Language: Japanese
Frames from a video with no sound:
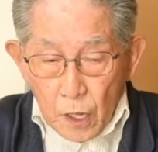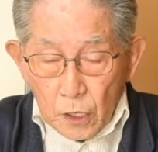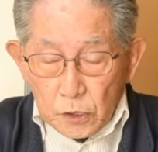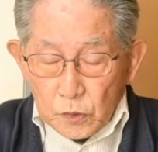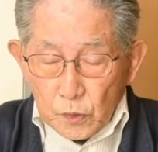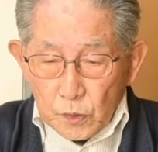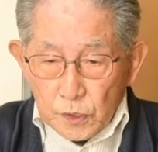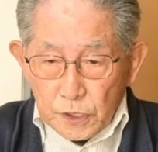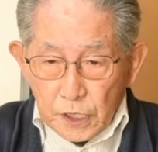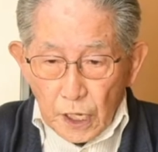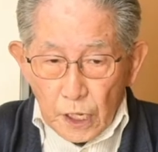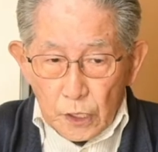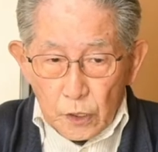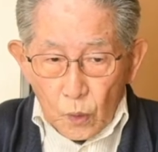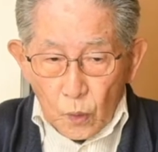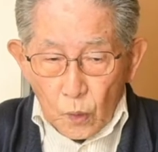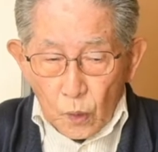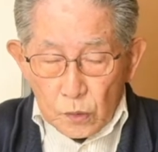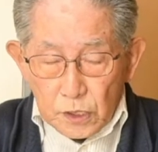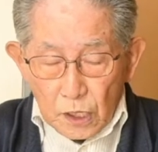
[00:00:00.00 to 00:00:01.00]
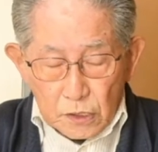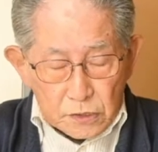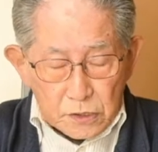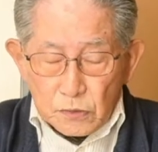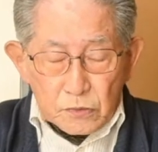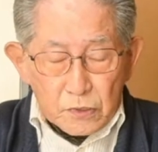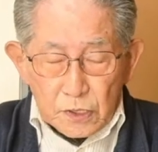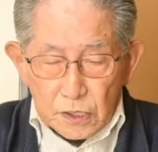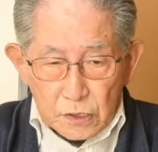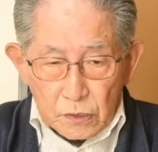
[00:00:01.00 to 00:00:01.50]
その光をたくさ
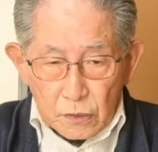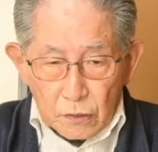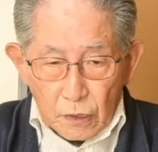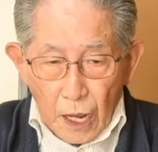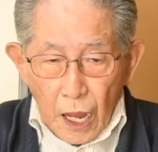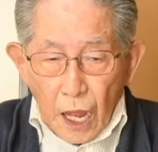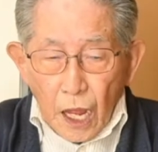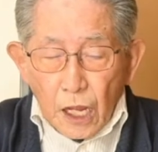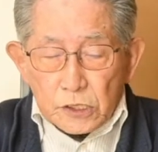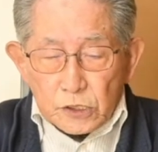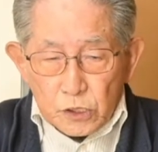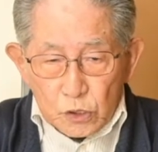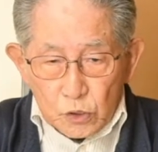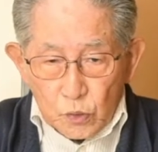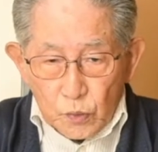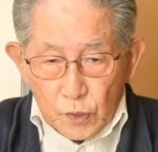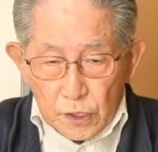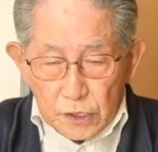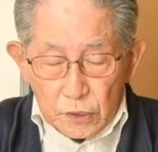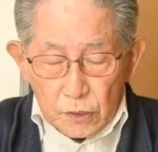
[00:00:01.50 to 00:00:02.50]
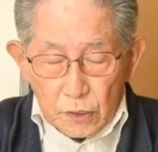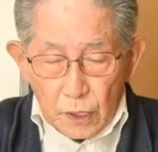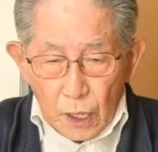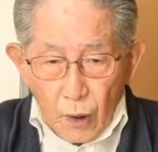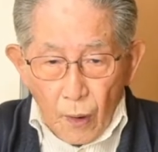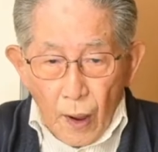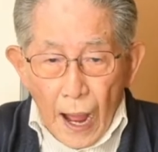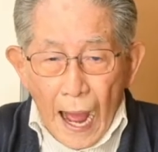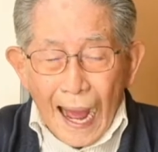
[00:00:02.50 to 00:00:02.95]
ん受けてるかちょっと受けてるかを